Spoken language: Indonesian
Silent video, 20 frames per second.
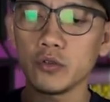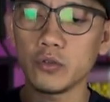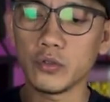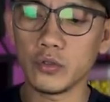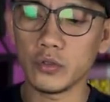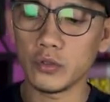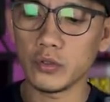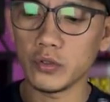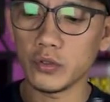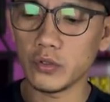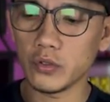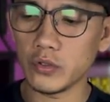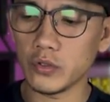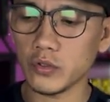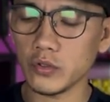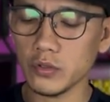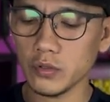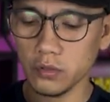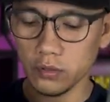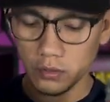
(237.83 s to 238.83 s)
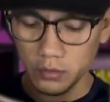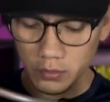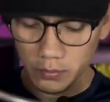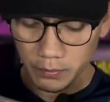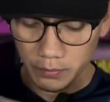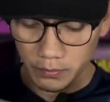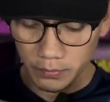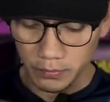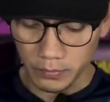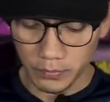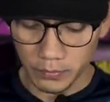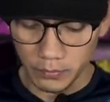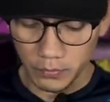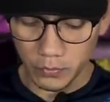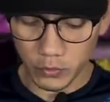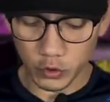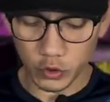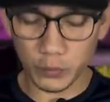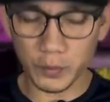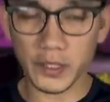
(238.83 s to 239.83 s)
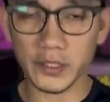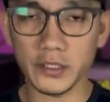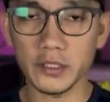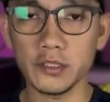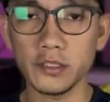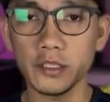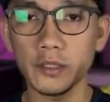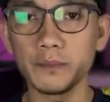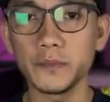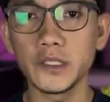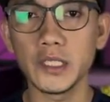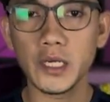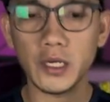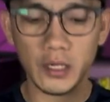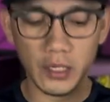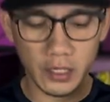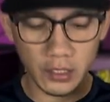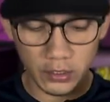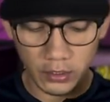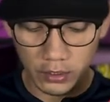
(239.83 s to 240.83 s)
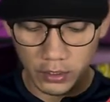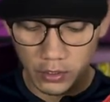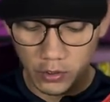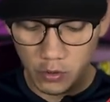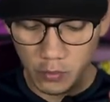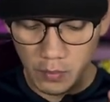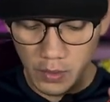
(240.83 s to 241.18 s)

untuk untuk back systemnya atau